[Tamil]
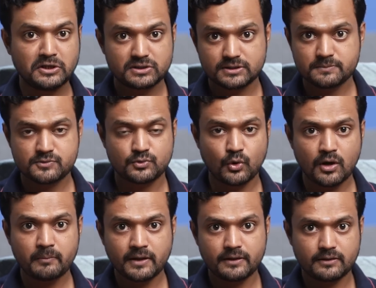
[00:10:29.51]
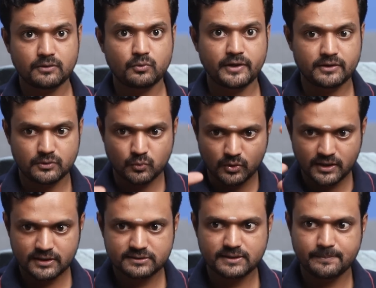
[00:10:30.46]
நித்தம் சுகமாக இருக்கக்கூடிய அந்த
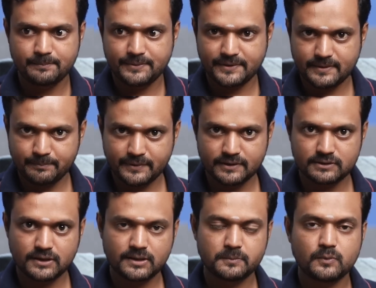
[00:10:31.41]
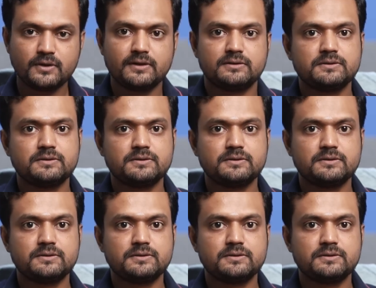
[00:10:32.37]
உலகத்தில் பிறப்பெடுத்தாலும் கூட